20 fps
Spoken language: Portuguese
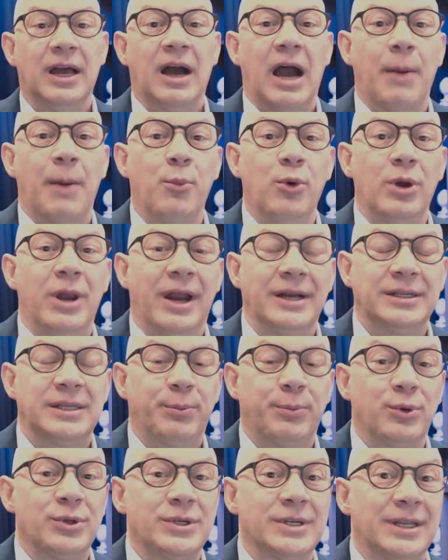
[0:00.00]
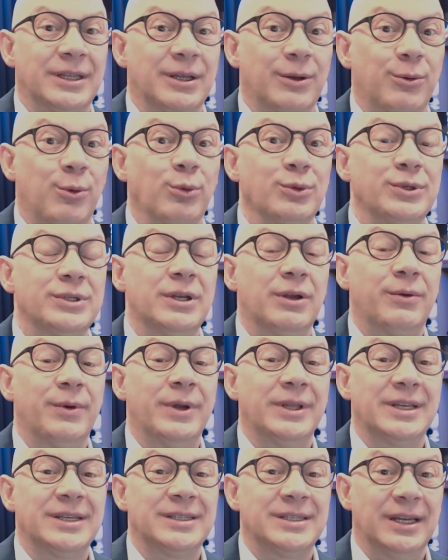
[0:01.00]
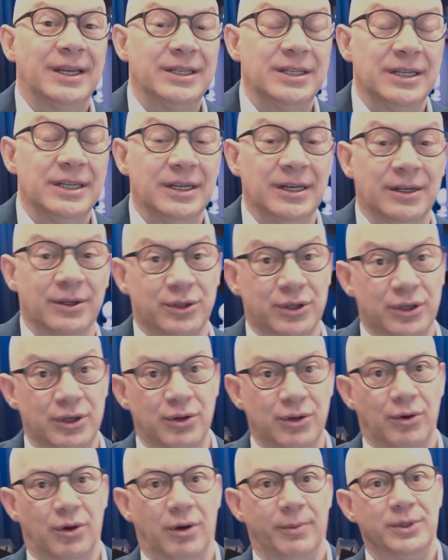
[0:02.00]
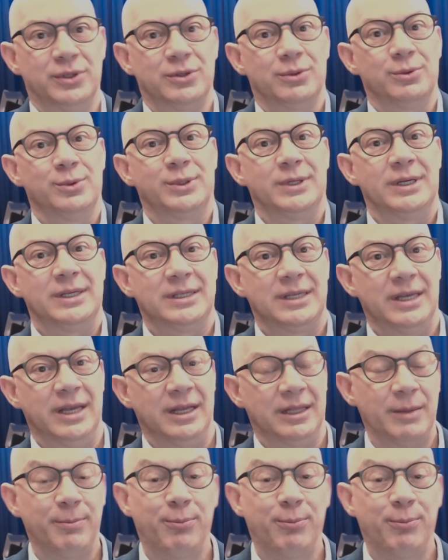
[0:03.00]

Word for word: a mulher se aposenta com 57 anos e homens com 60.